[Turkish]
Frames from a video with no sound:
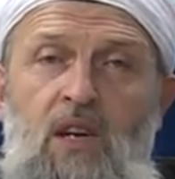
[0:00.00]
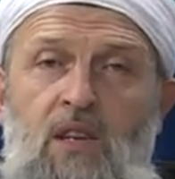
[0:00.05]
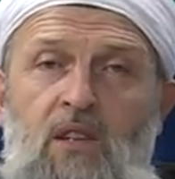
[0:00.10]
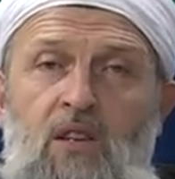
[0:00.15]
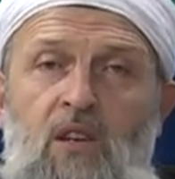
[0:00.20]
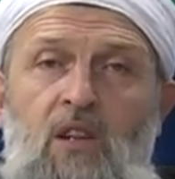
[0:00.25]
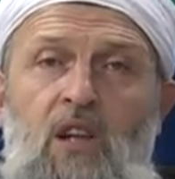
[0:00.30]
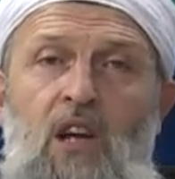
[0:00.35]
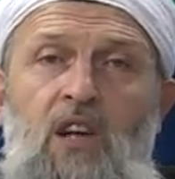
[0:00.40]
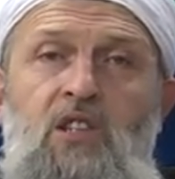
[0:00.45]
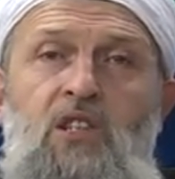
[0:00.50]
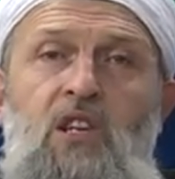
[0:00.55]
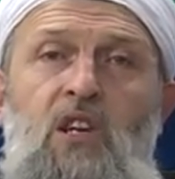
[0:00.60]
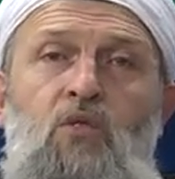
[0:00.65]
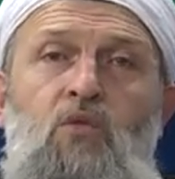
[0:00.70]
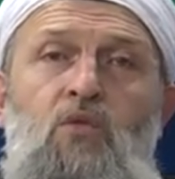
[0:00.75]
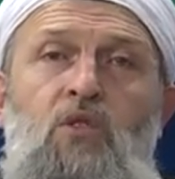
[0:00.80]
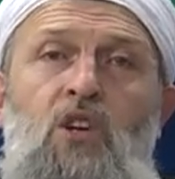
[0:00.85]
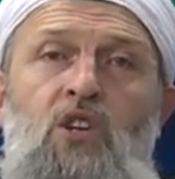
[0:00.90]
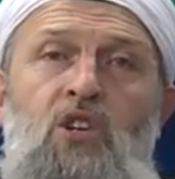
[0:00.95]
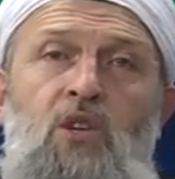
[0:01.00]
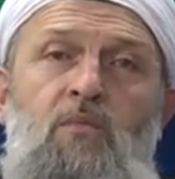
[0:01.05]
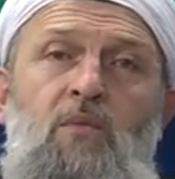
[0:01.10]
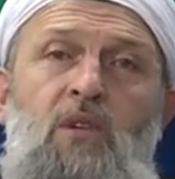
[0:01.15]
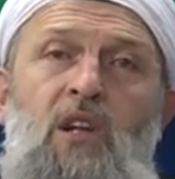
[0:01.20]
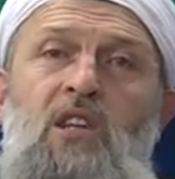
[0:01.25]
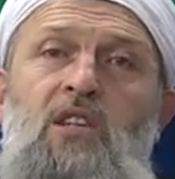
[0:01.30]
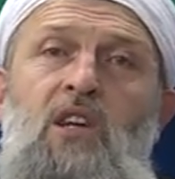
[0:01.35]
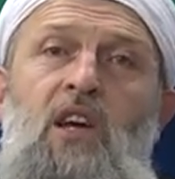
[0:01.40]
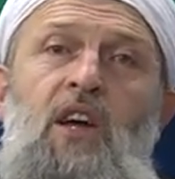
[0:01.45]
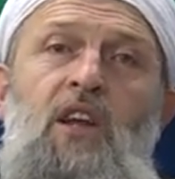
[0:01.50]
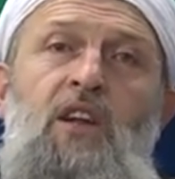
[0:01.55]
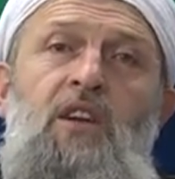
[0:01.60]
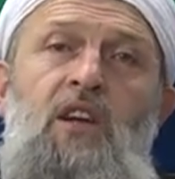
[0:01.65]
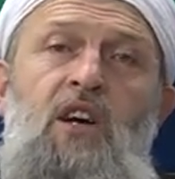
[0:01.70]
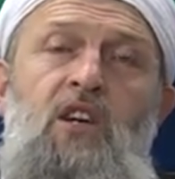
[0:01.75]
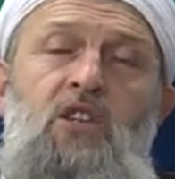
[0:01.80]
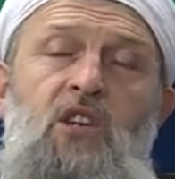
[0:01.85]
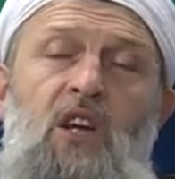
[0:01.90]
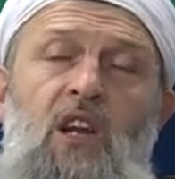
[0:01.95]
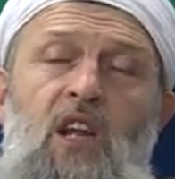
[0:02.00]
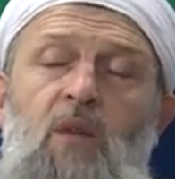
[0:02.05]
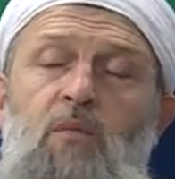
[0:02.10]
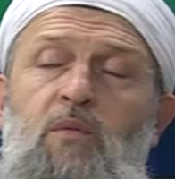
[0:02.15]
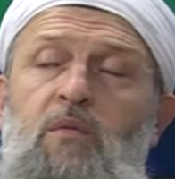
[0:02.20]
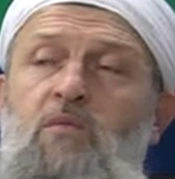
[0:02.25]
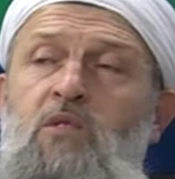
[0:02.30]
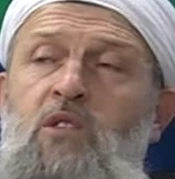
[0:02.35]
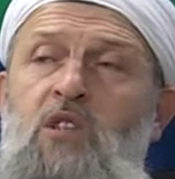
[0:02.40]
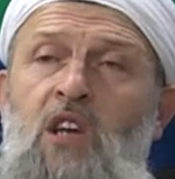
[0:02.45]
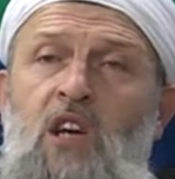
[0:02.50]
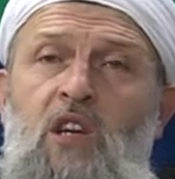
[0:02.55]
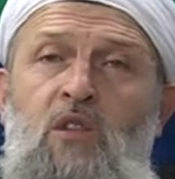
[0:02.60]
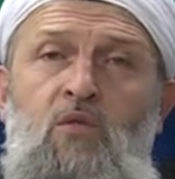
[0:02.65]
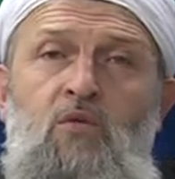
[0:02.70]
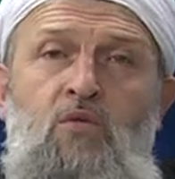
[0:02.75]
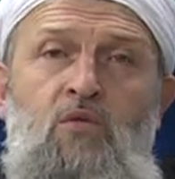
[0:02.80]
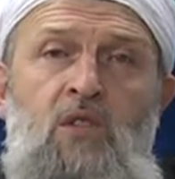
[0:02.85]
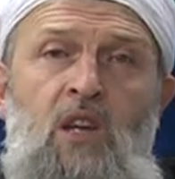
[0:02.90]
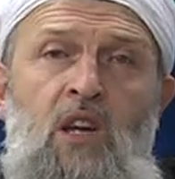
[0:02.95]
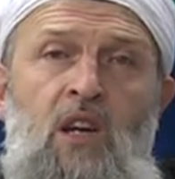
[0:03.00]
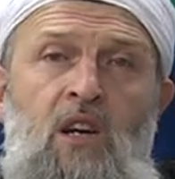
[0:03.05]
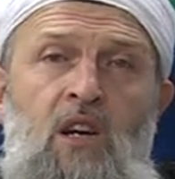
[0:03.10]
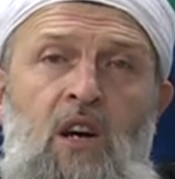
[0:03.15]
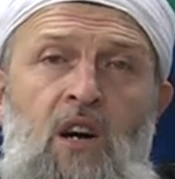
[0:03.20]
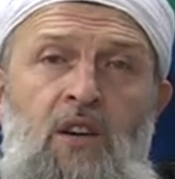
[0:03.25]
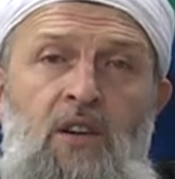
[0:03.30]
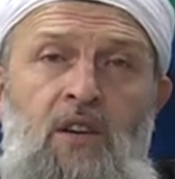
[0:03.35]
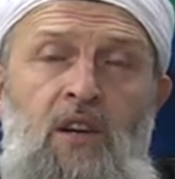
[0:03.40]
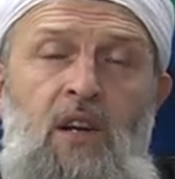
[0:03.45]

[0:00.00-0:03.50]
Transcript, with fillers: Dilerse güneşin biraz ayarını açar, hepimizi yeryüzünde yakar.''